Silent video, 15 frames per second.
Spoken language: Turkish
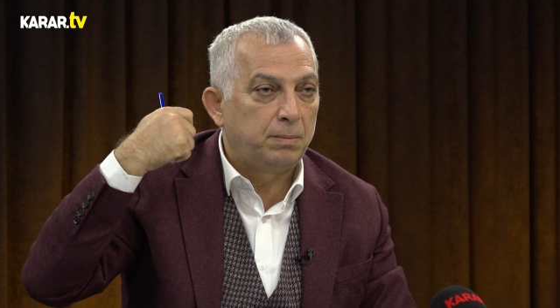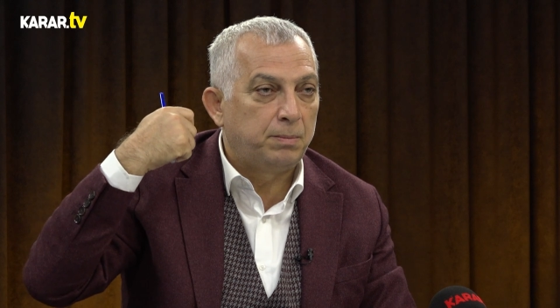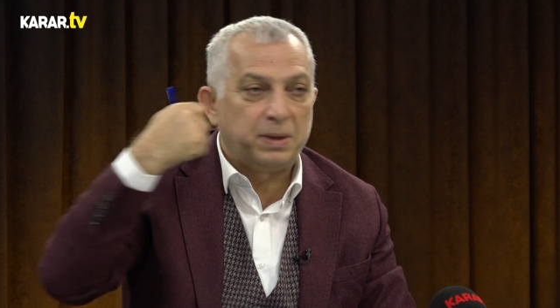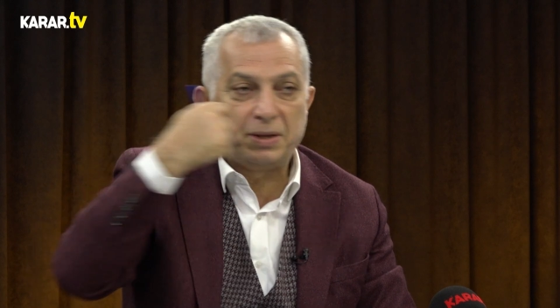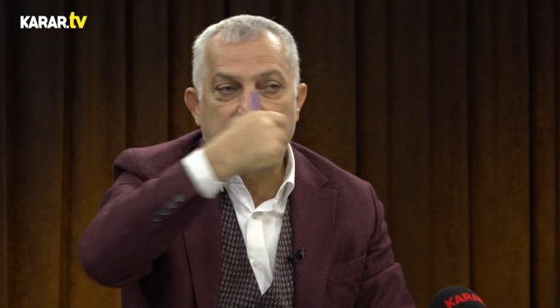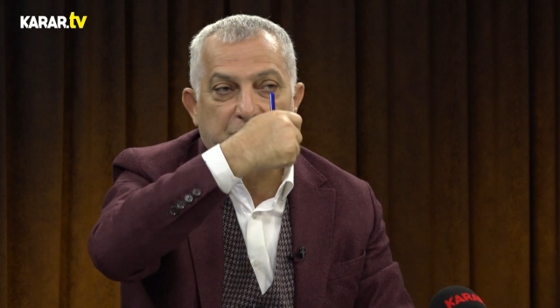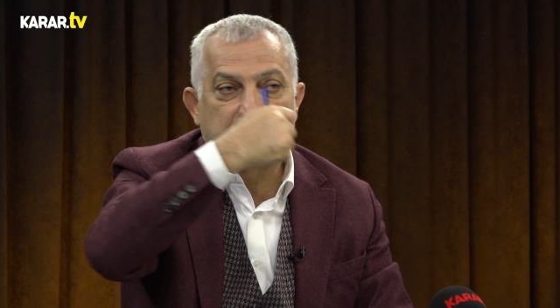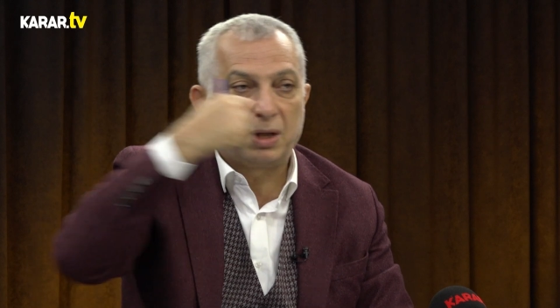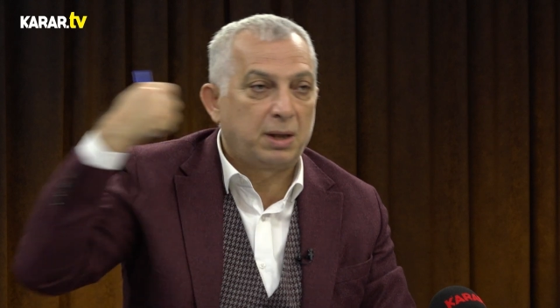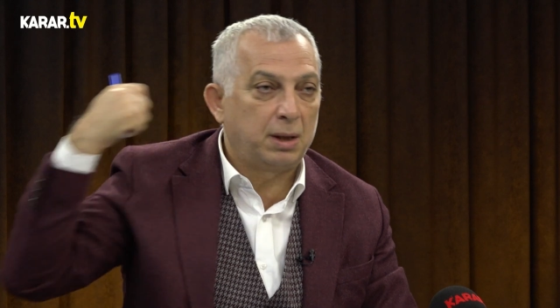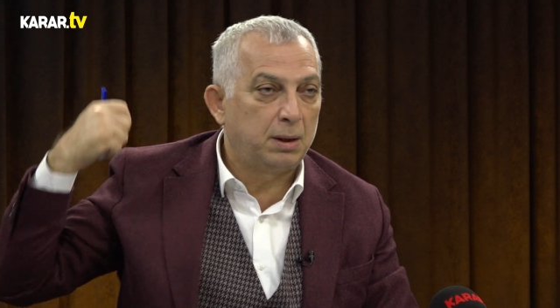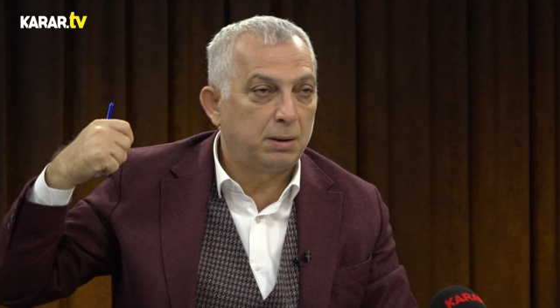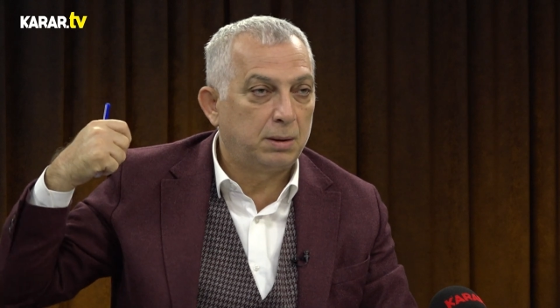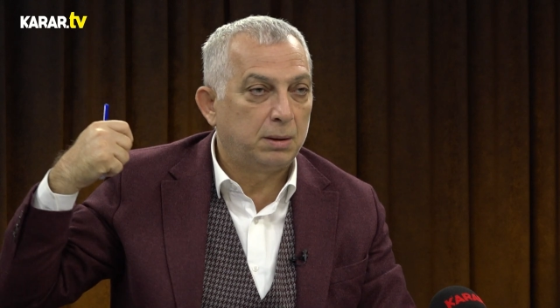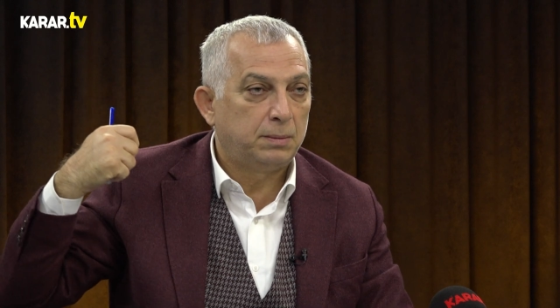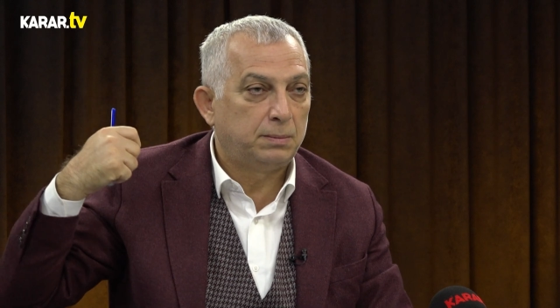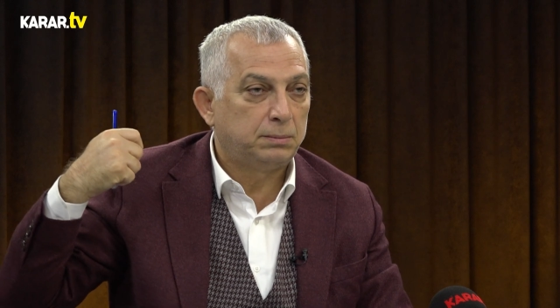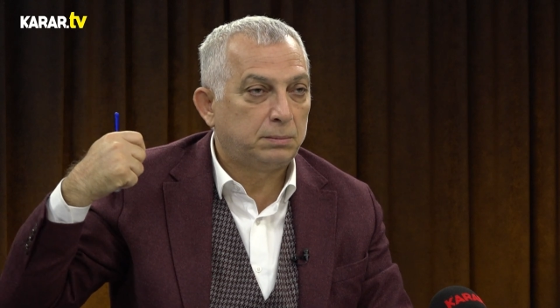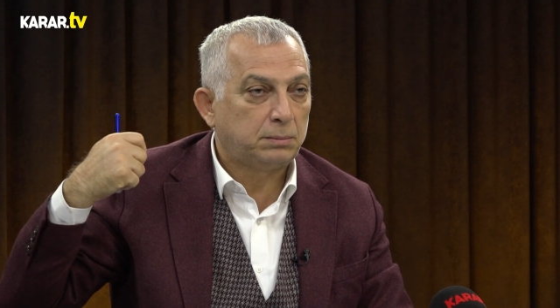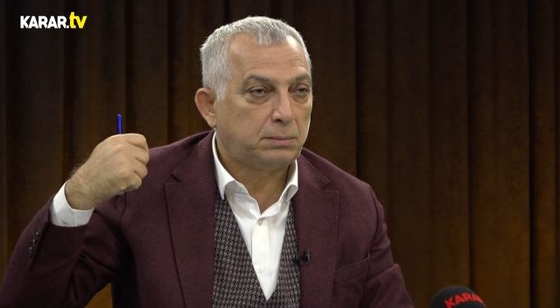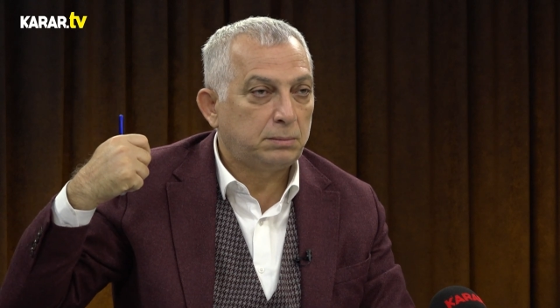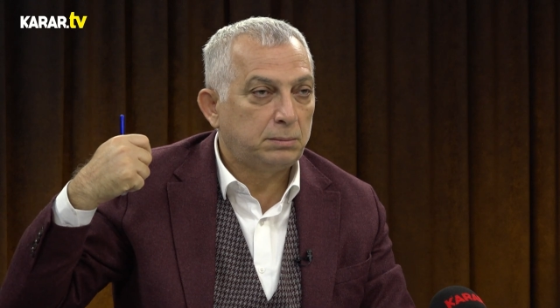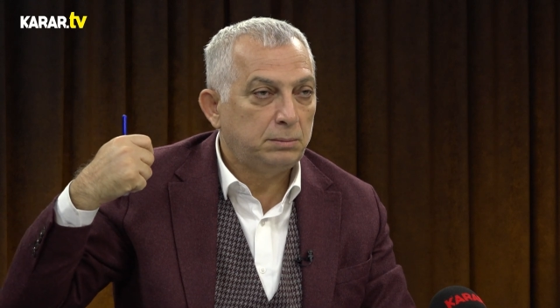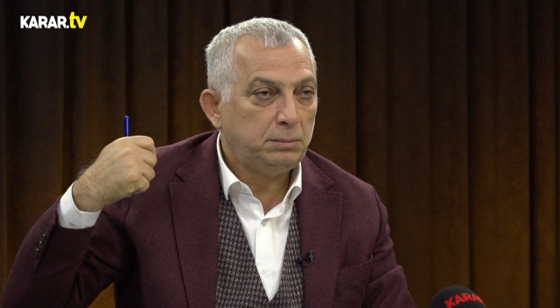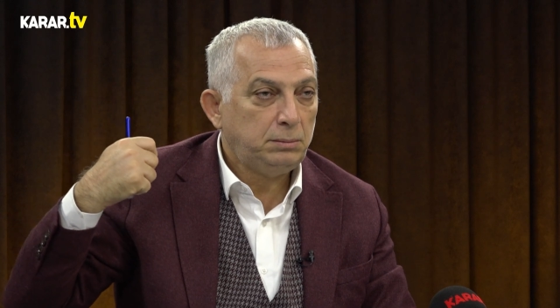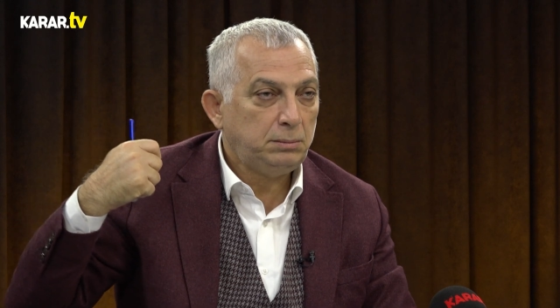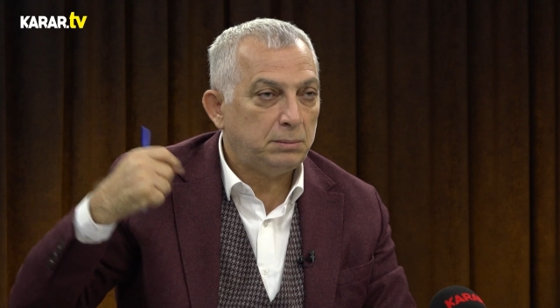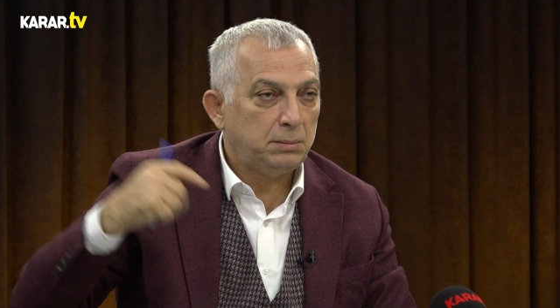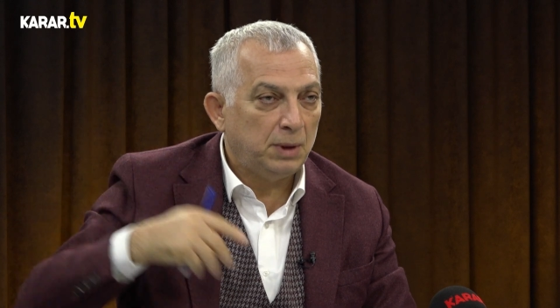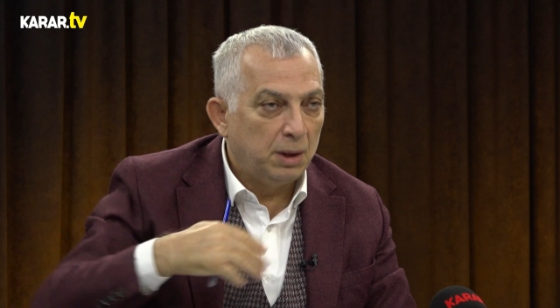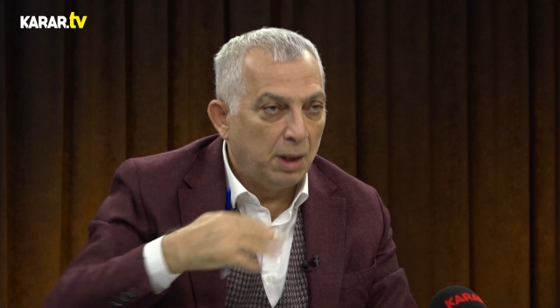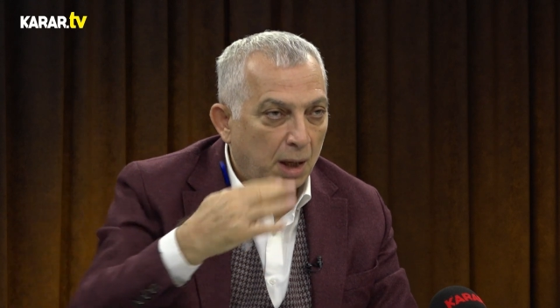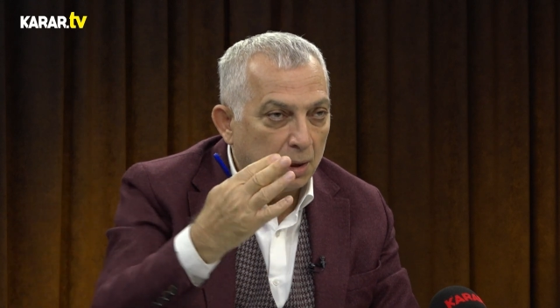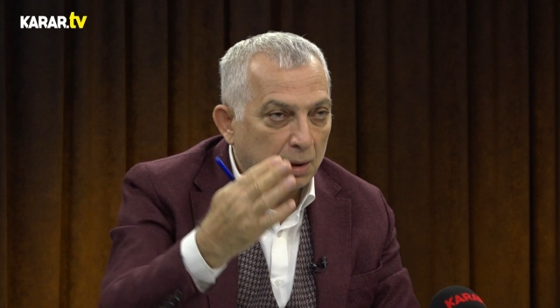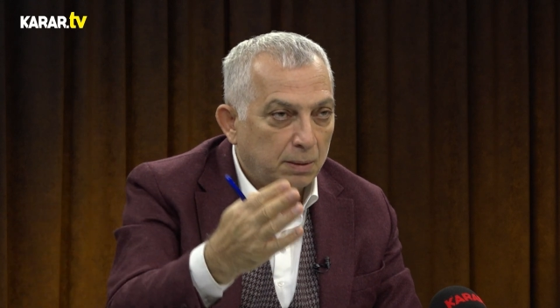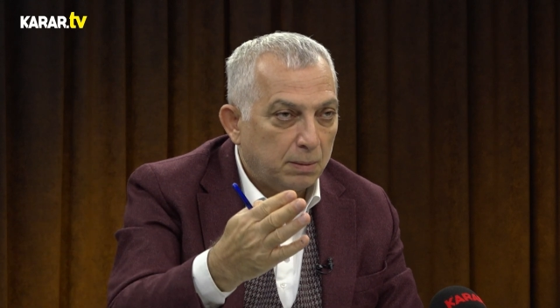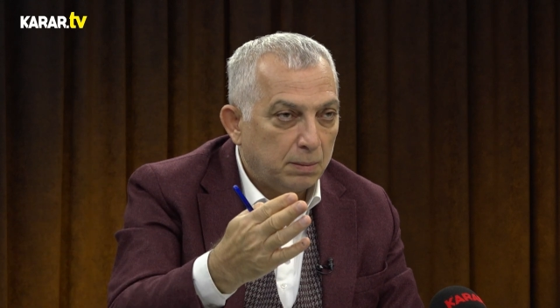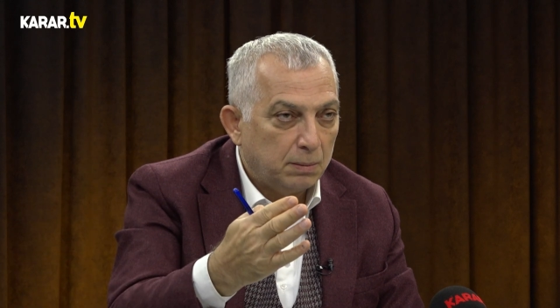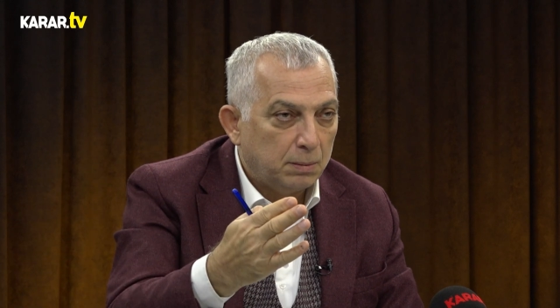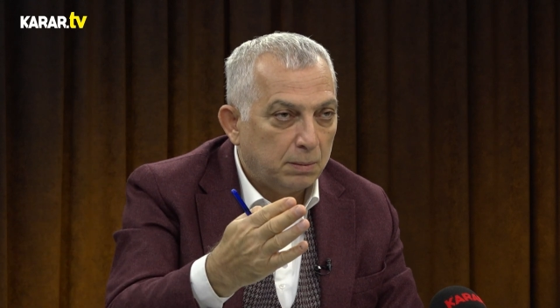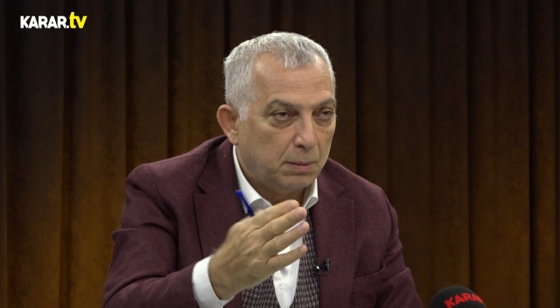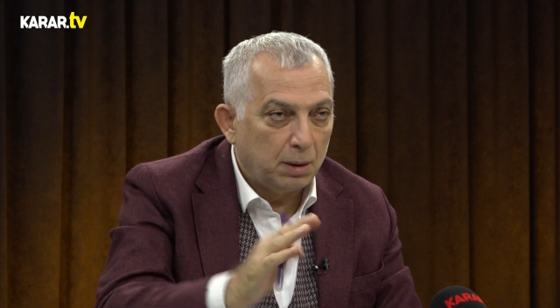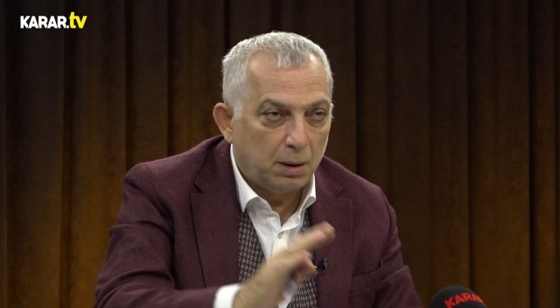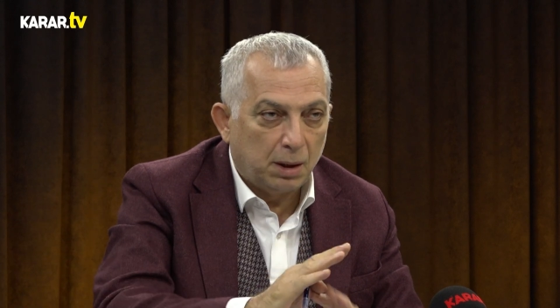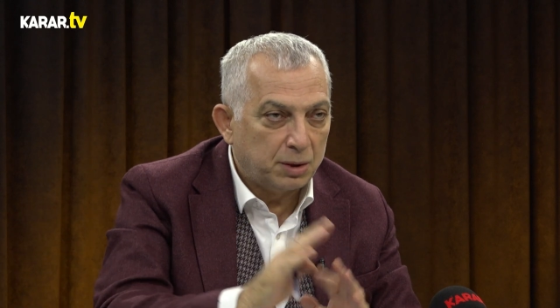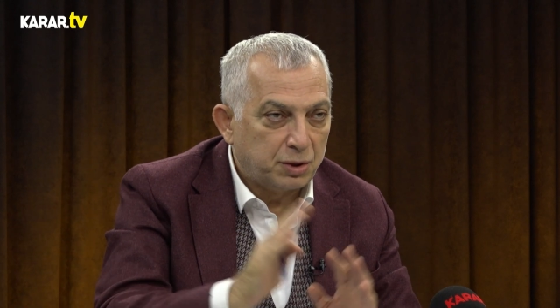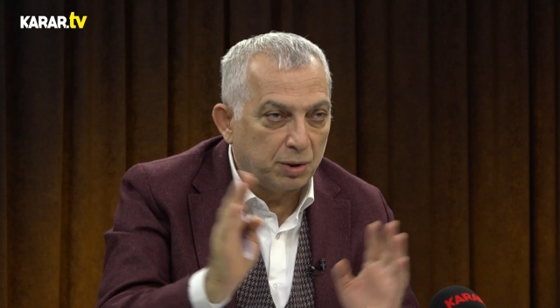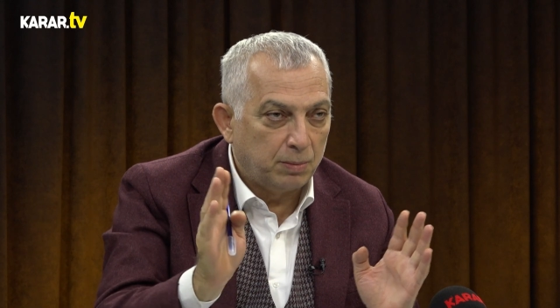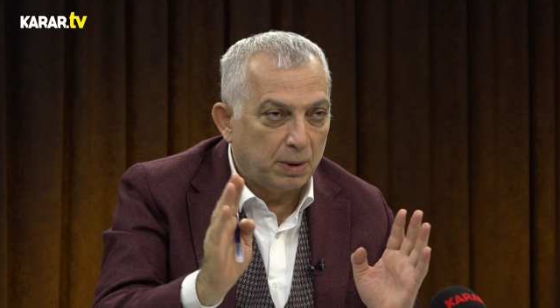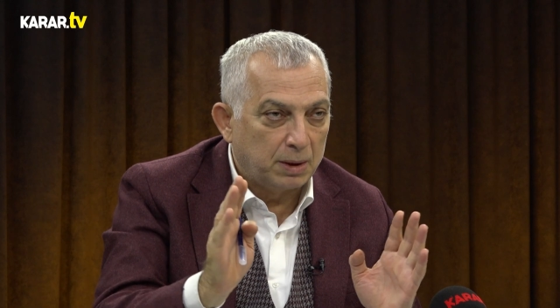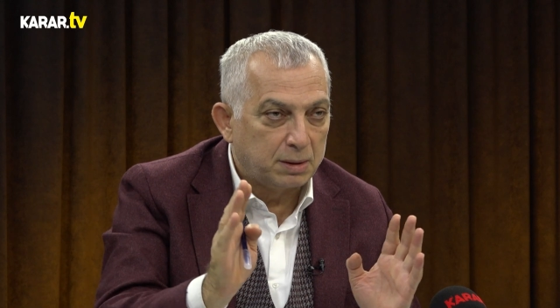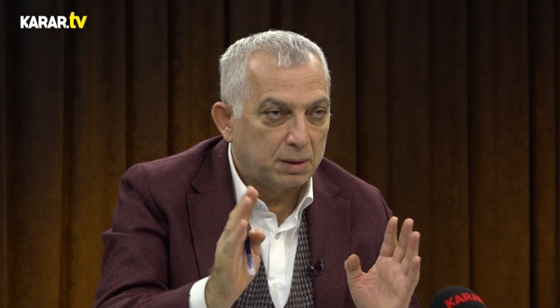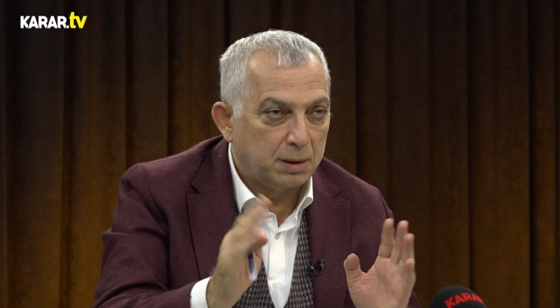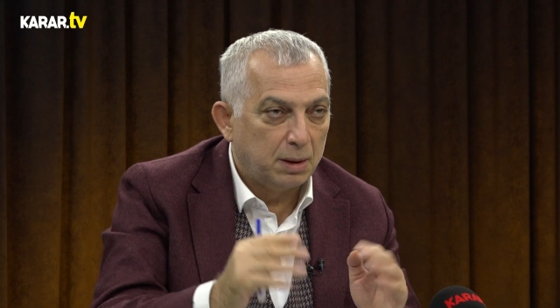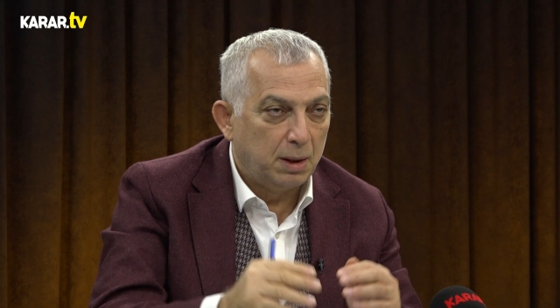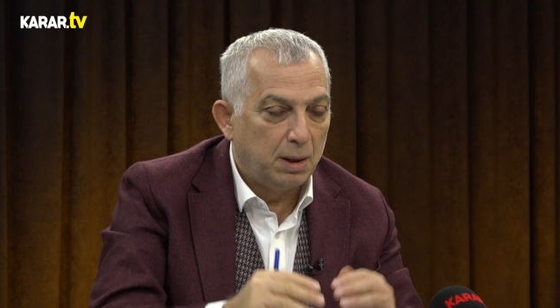peçe çekilir. Yani açılmaz.